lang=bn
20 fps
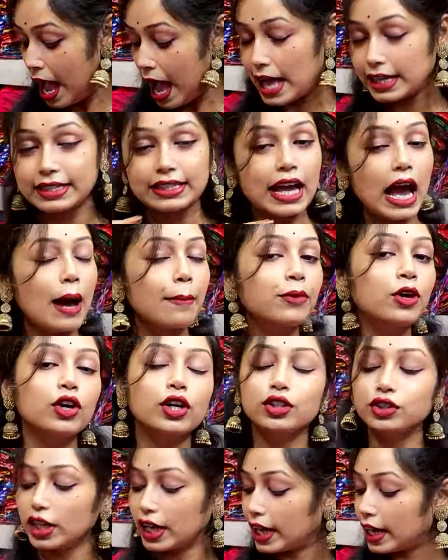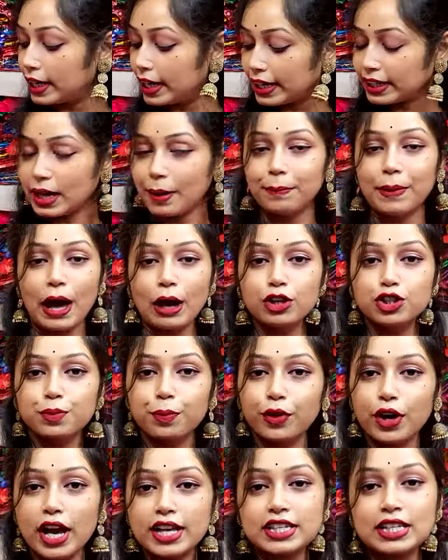আজকে আমিও কিন্তু এখানে একটা ব্লাউজ
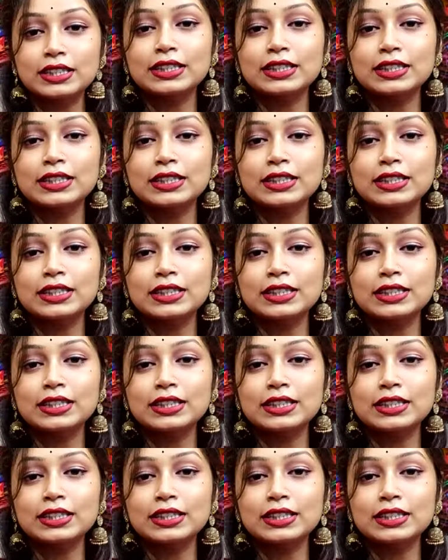পরে আছি